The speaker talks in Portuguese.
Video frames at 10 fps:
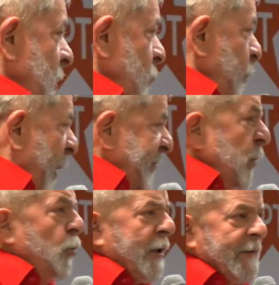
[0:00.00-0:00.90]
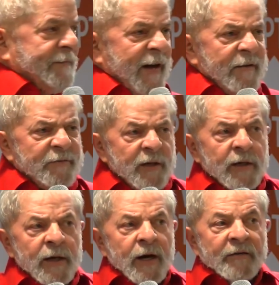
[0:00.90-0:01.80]
Um partido que teve,
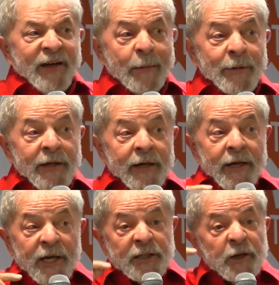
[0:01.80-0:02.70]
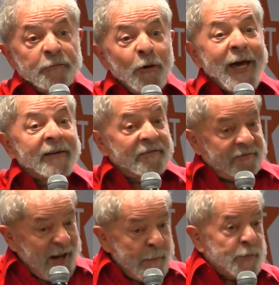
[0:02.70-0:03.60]
sabe, e que foi
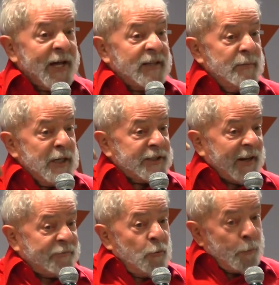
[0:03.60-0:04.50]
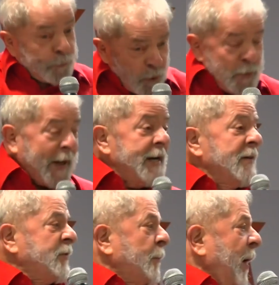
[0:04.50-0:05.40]
exemplo de administração pública
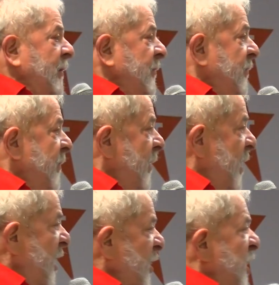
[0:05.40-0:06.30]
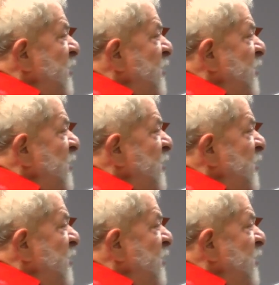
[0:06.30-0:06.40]
nesse país que